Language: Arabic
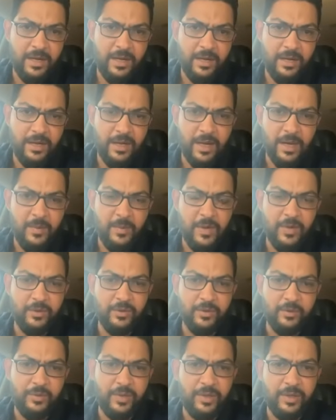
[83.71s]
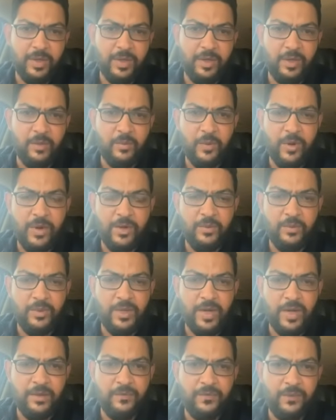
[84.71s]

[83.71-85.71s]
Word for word: الكلام اللي انتم بتتكلموا عنه ده